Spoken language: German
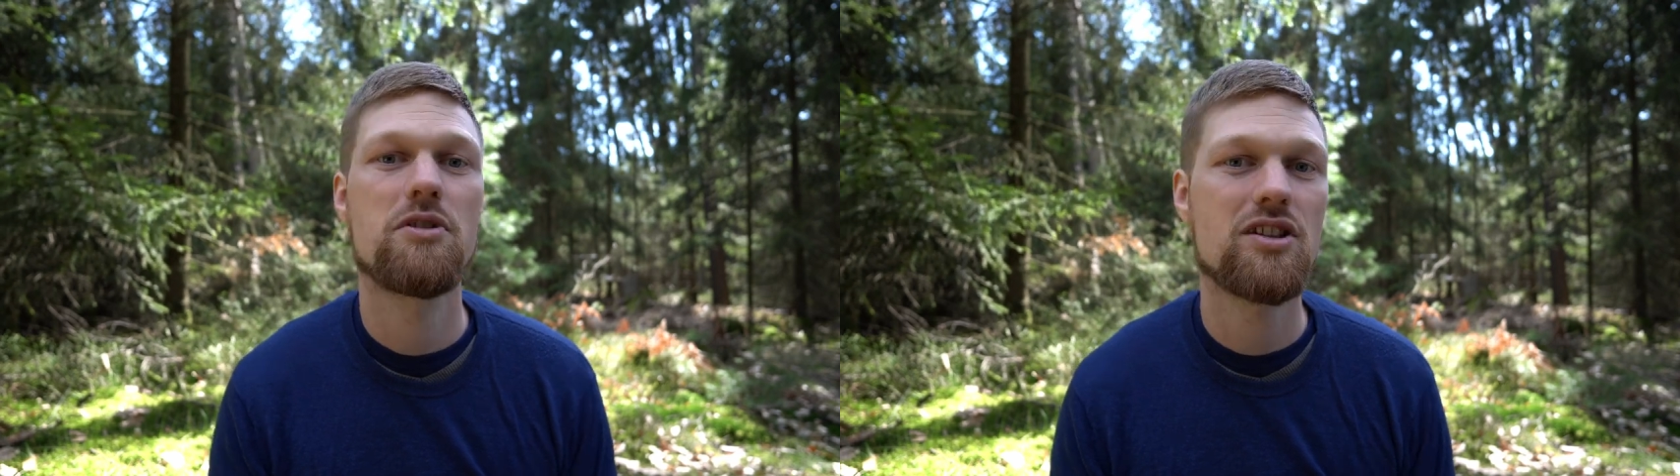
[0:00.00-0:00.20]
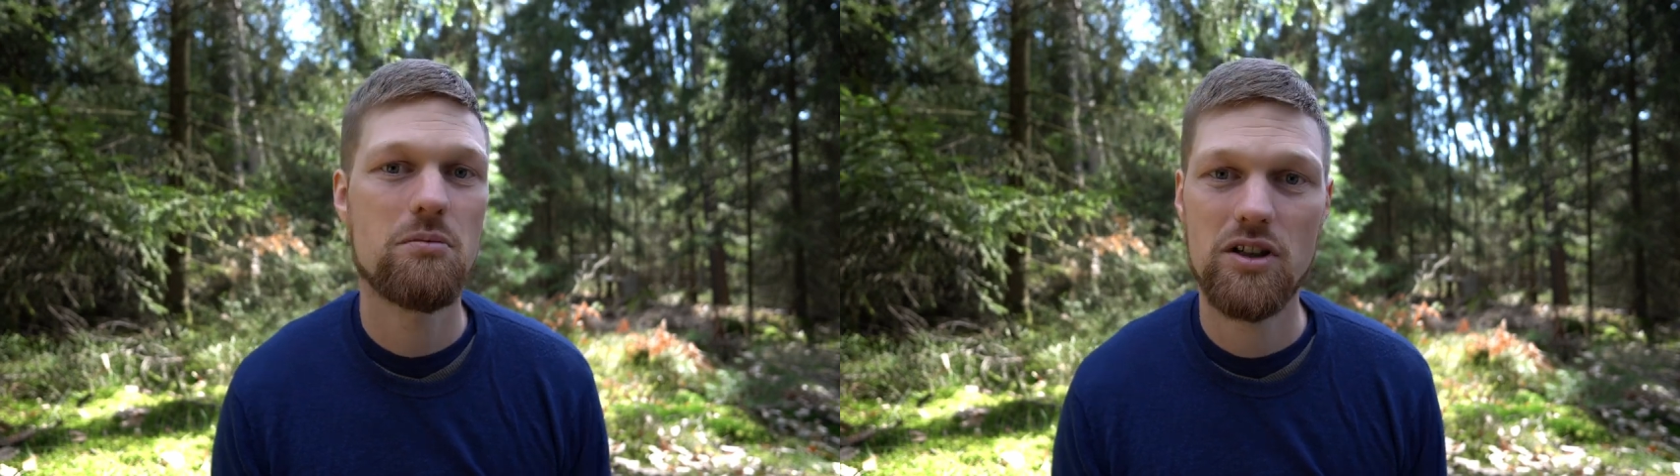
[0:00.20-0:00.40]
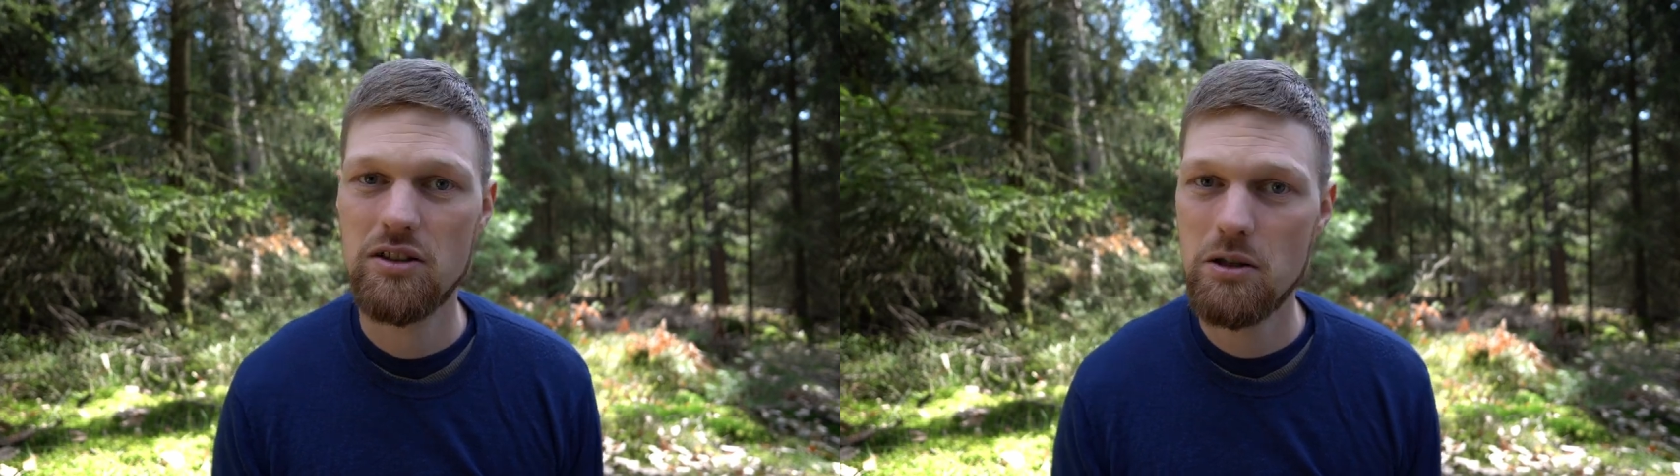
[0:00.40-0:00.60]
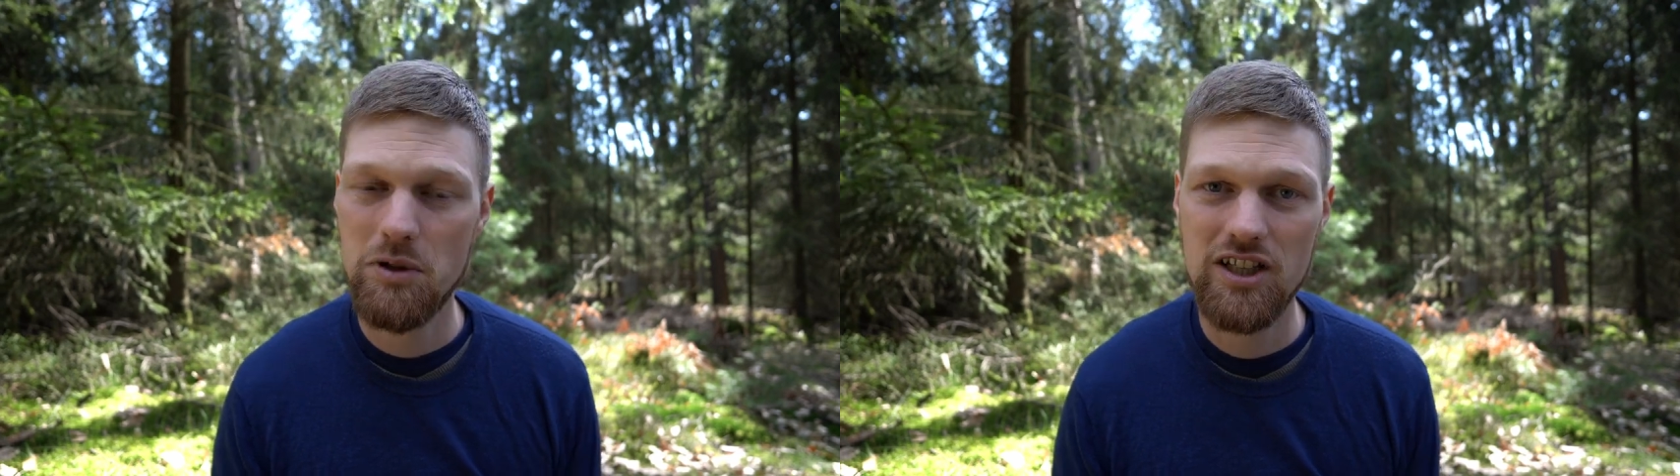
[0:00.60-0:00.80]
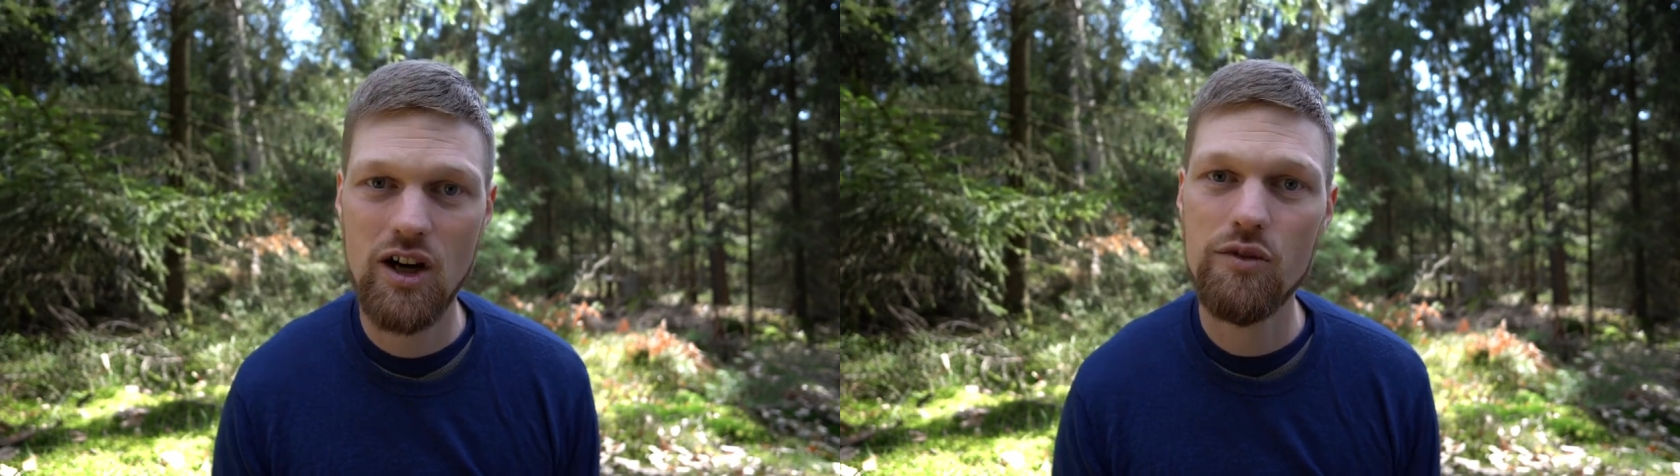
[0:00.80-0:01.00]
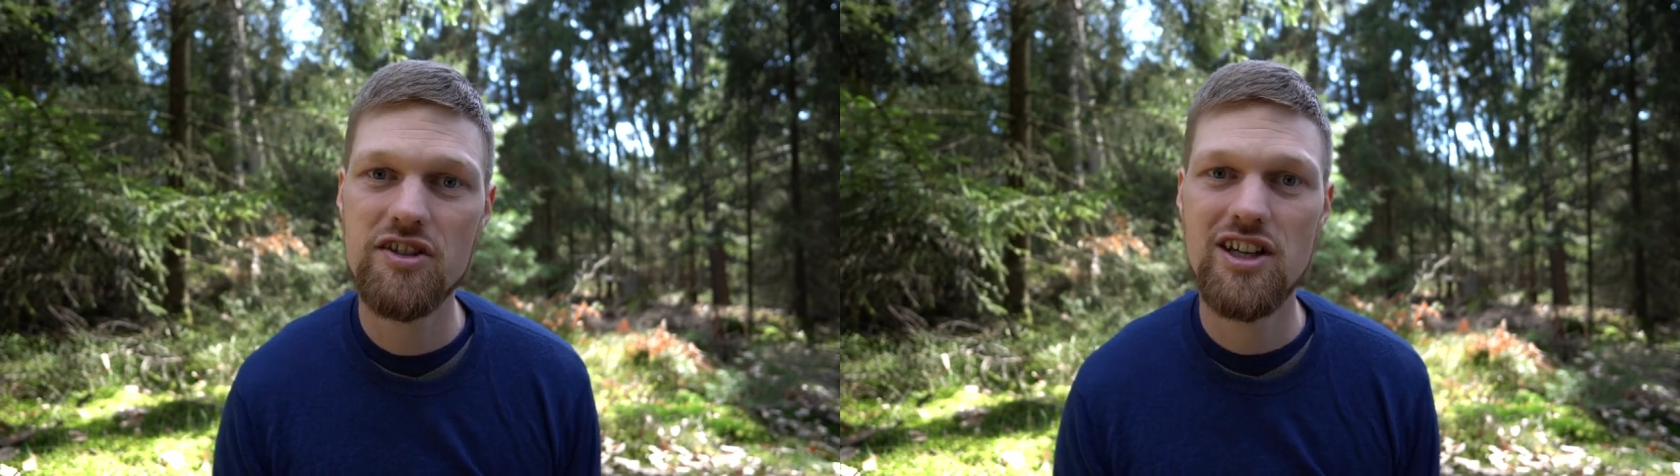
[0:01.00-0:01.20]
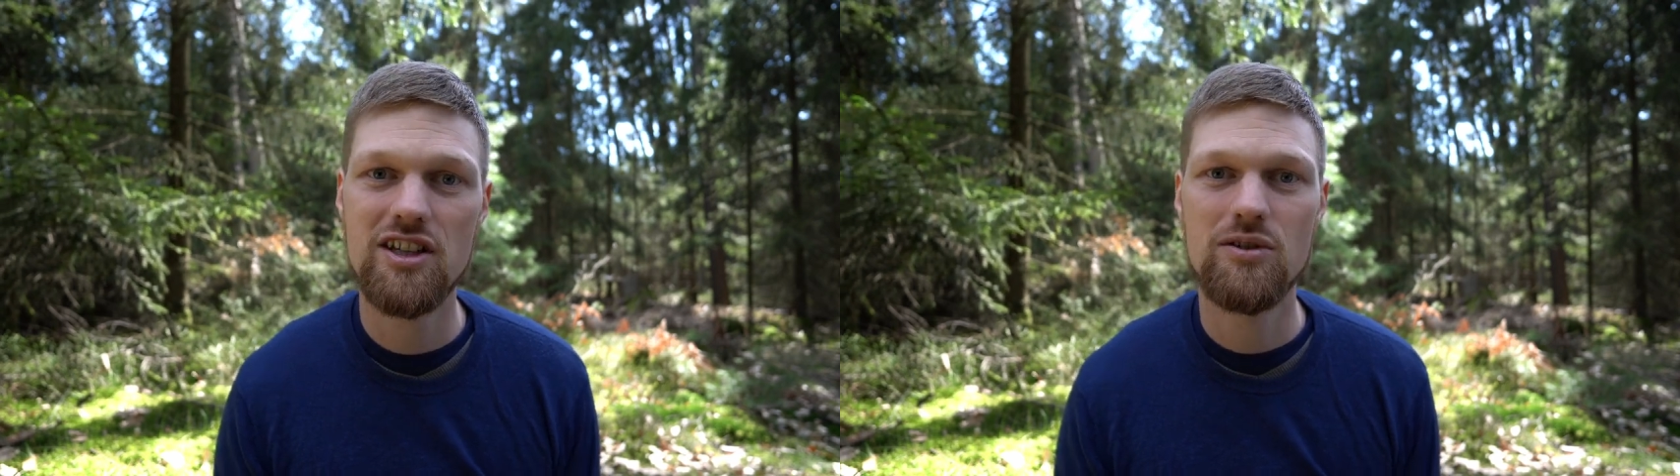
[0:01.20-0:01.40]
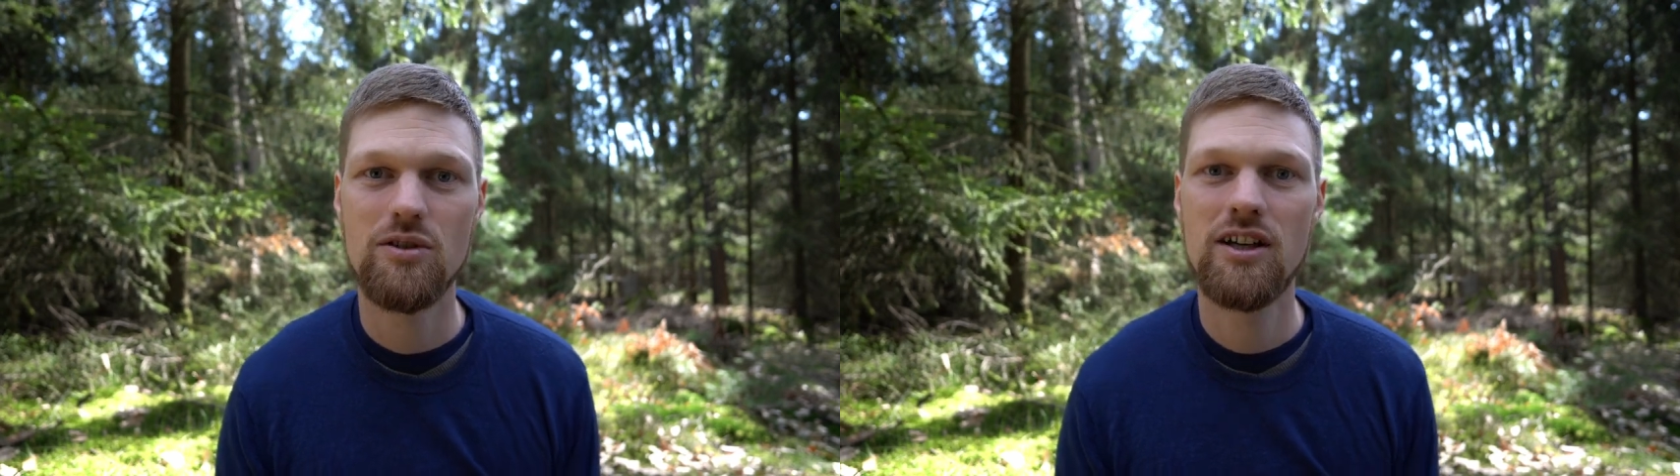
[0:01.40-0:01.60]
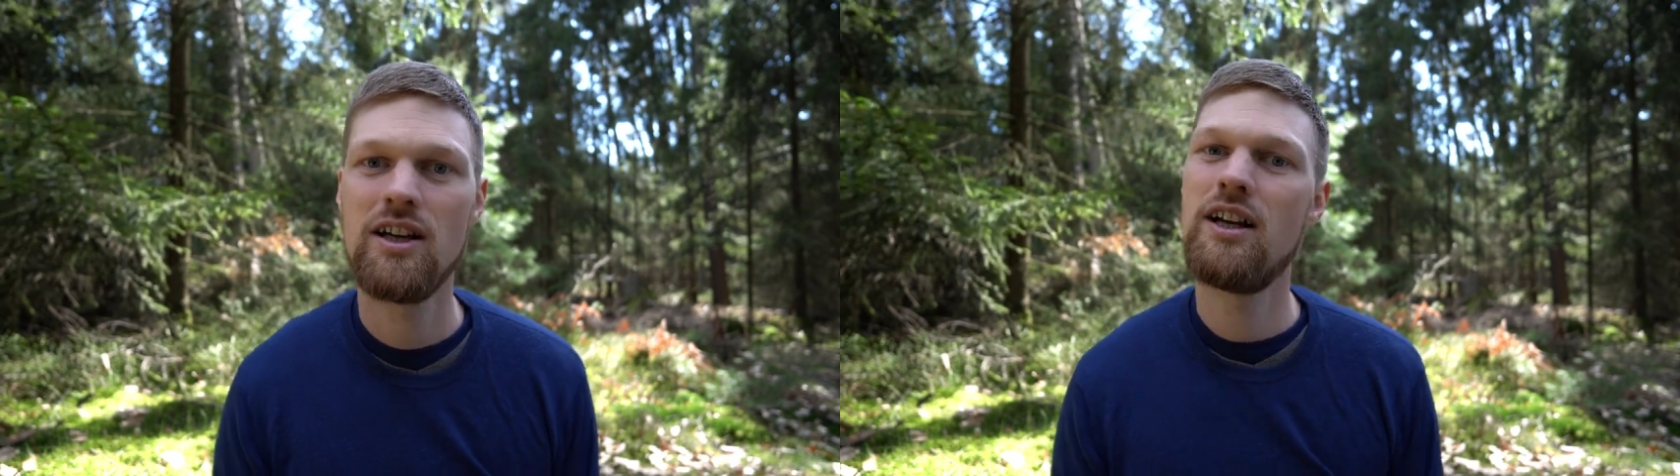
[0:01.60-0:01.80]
es gibt immer die Aufzeichnung,